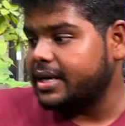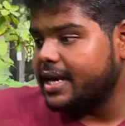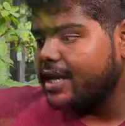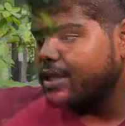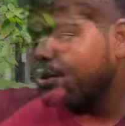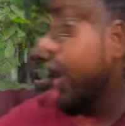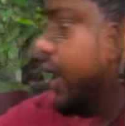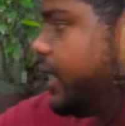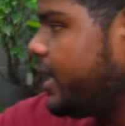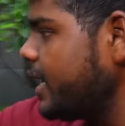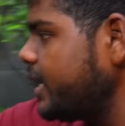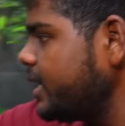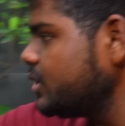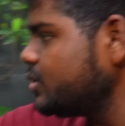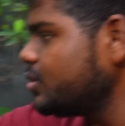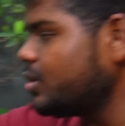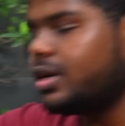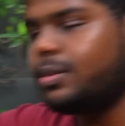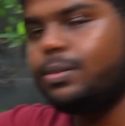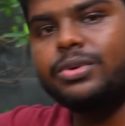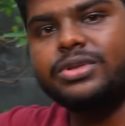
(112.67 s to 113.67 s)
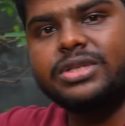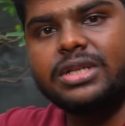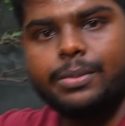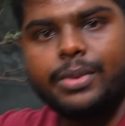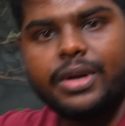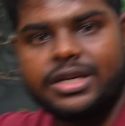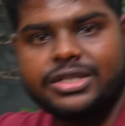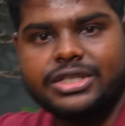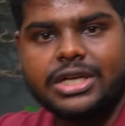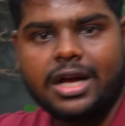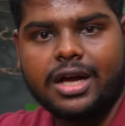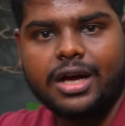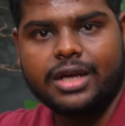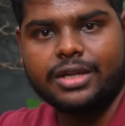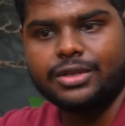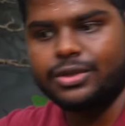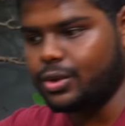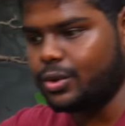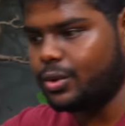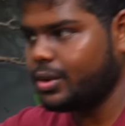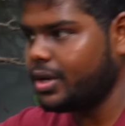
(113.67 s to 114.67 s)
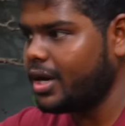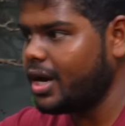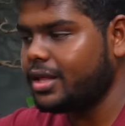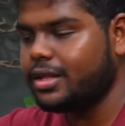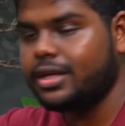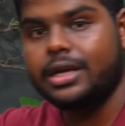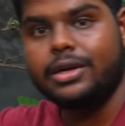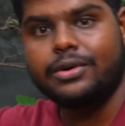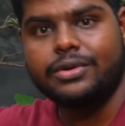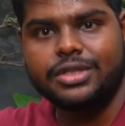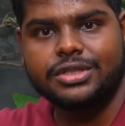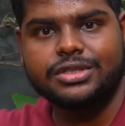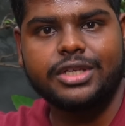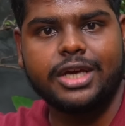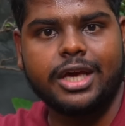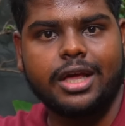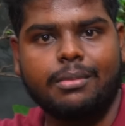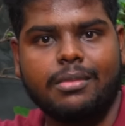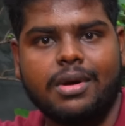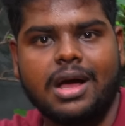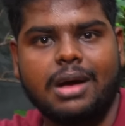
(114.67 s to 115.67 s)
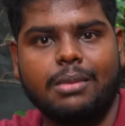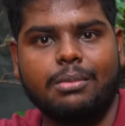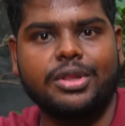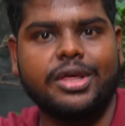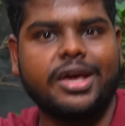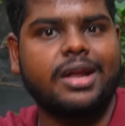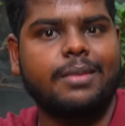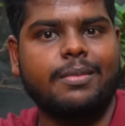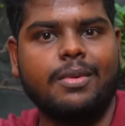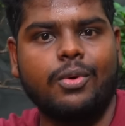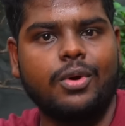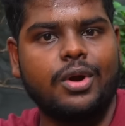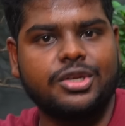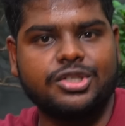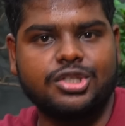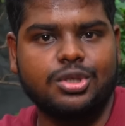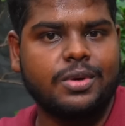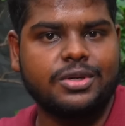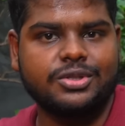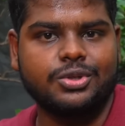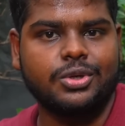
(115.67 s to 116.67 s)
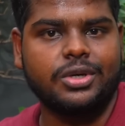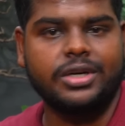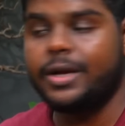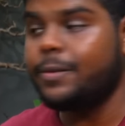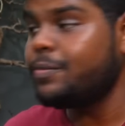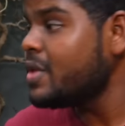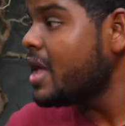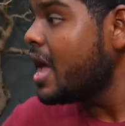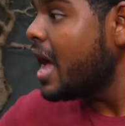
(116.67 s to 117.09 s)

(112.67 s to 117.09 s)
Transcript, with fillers: நான் இதோட ரேட்டு சொல்கிறப்ப சில பேருக்கு ஷாக்காக இருந்திருக்கும் என்னடா அது எழுபத்தஞ்சாயிரமா ஐம்பதாயிரமா ஒரு லட்சமானு சொல்லிட்டு